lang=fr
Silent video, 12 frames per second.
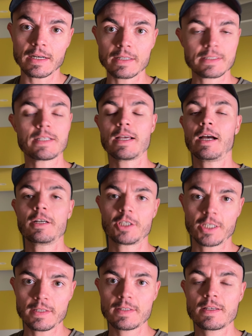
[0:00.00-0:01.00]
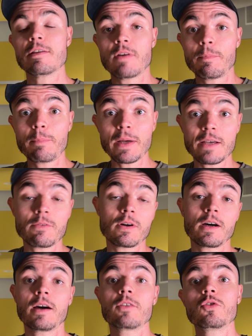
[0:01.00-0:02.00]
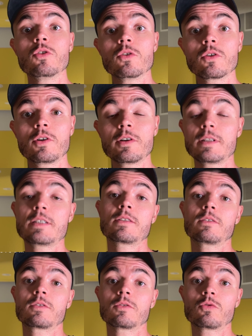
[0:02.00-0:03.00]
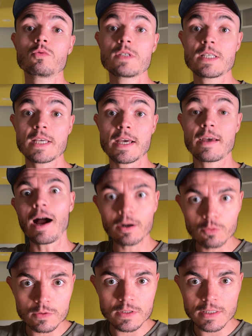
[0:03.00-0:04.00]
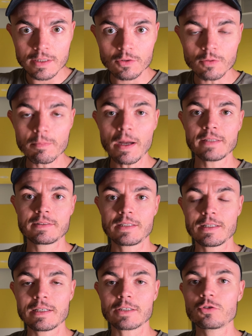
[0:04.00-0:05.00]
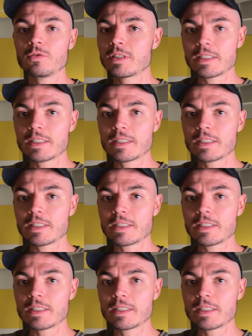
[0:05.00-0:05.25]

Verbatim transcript: c'est HS. Il va pas y avoir de connaissance dans tout ce qui est acoustique de base, c'est-à-dire juste